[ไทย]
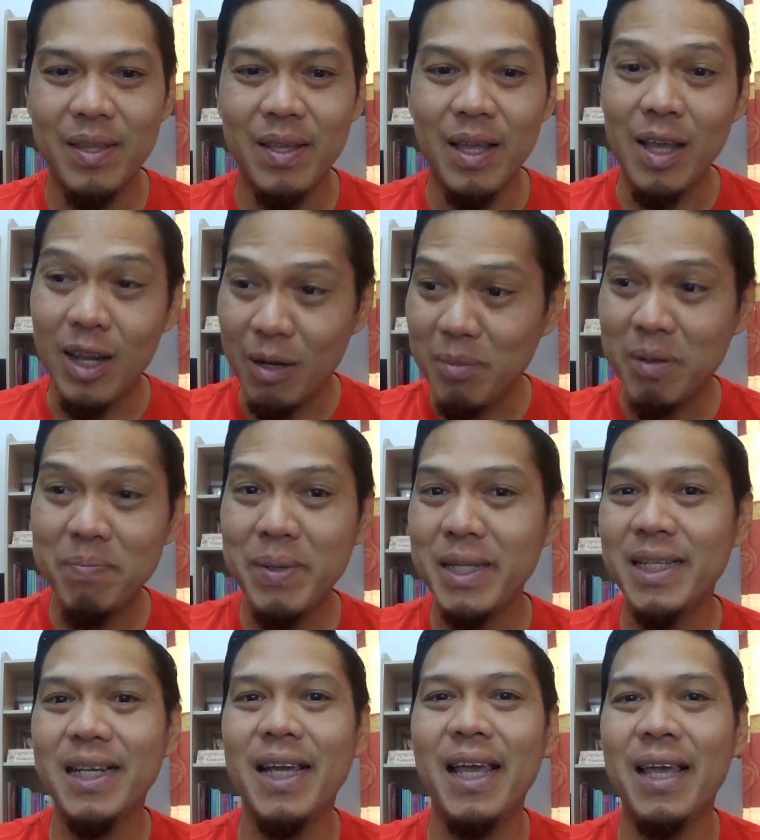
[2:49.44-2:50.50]
อ่าแล้วมันเป็น
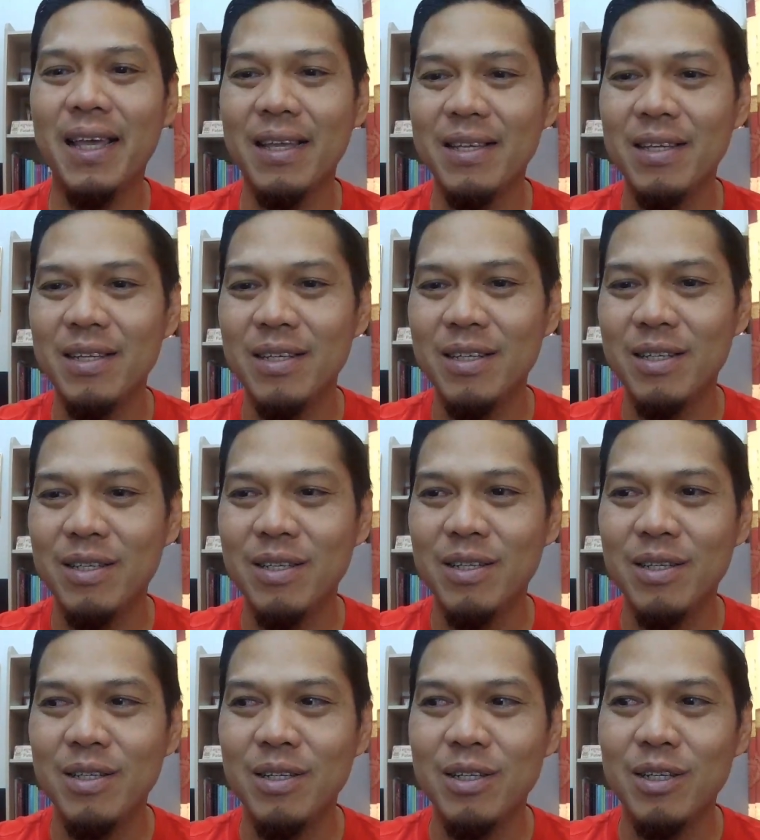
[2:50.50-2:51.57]
ยังไง
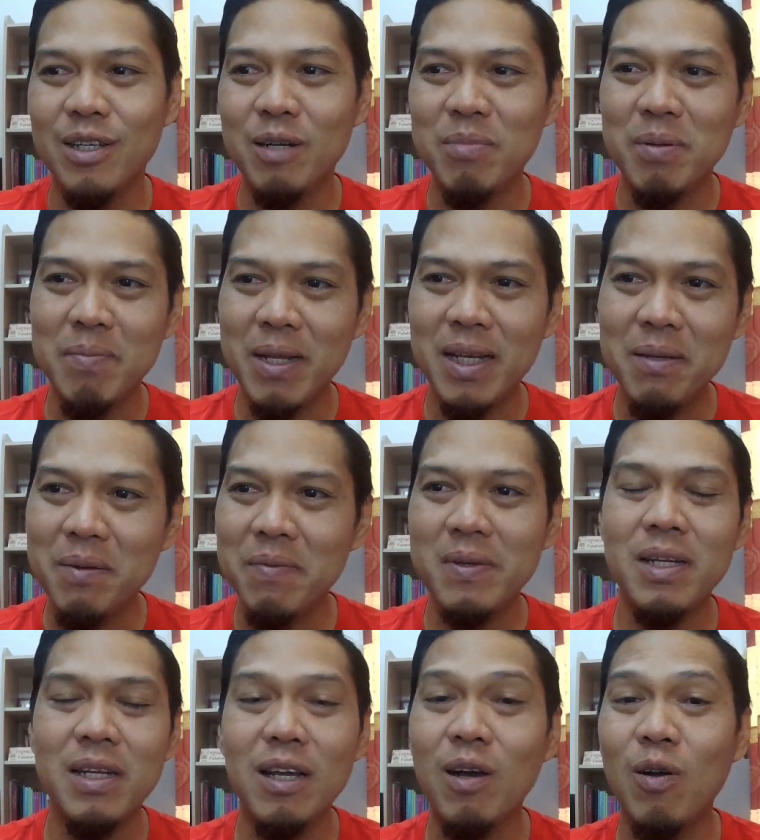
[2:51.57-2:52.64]
ก็ประมาณนี้มัน
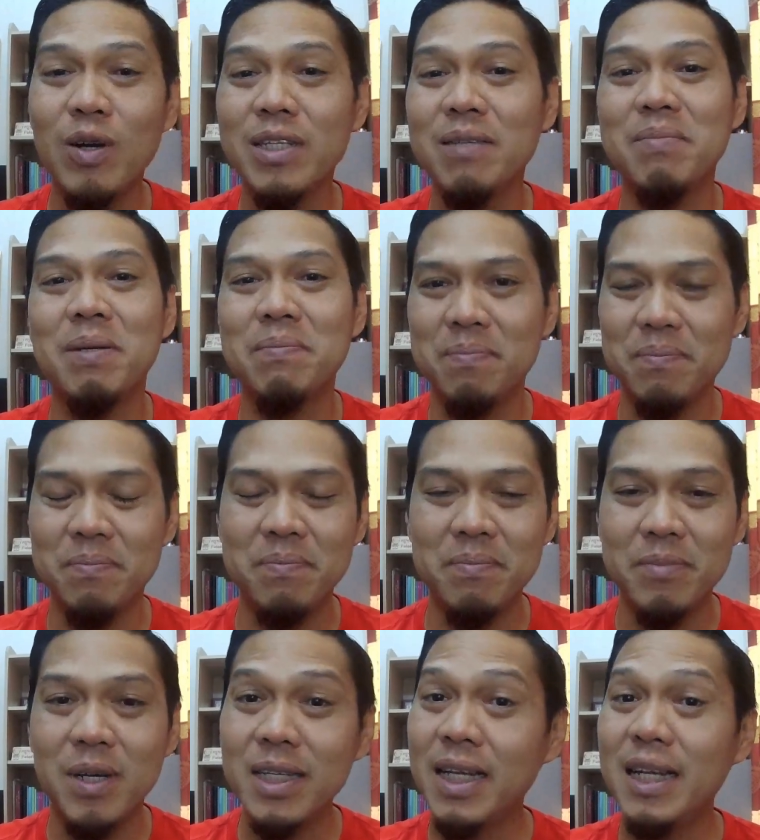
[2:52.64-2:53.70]
แล้วเขาก็จะแบบ
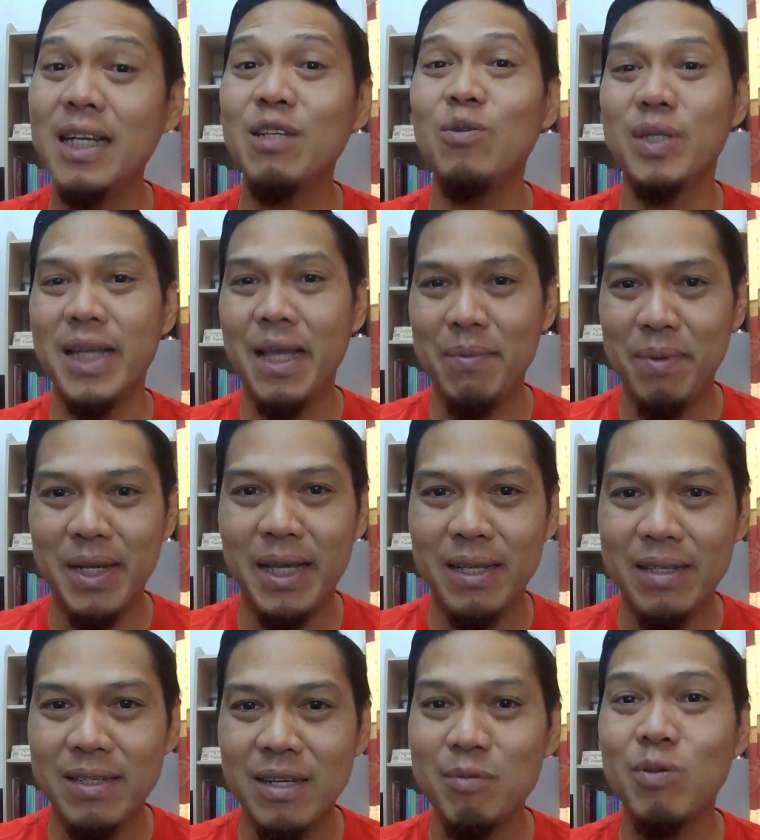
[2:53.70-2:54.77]
ก็จะเลิกสนใจไปเลย
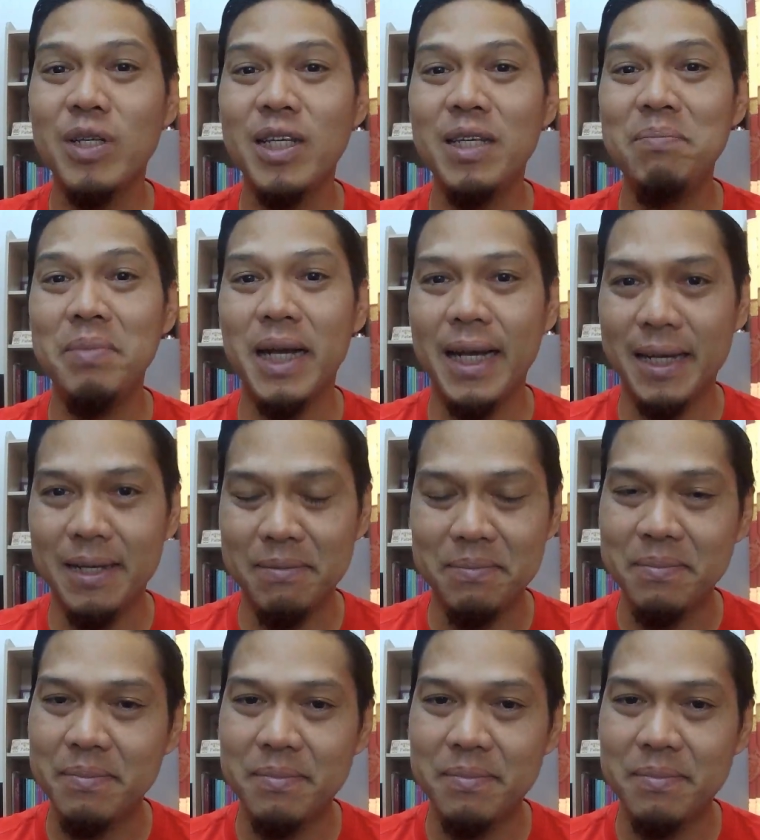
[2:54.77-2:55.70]
เขาเป็นคนขี้เบื่อครับ